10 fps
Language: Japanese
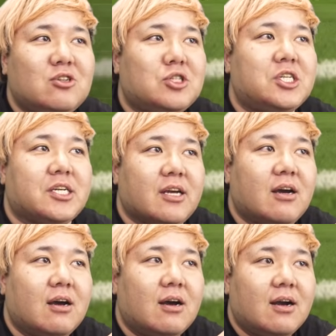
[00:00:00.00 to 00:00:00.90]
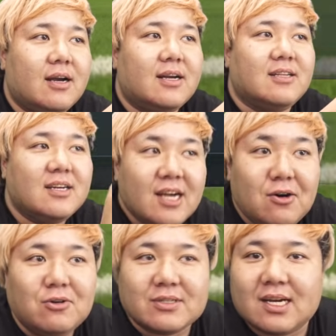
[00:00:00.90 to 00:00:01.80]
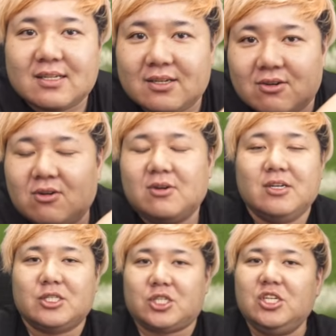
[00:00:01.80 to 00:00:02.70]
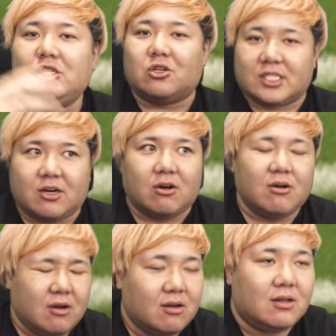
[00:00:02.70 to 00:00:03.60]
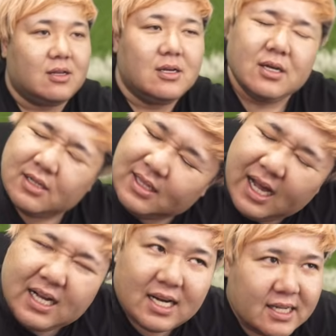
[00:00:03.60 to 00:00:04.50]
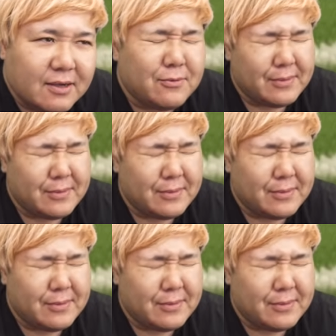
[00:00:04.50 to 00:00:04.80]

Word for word: 用してないね7本打たれてるよシュートゼロなんかねでも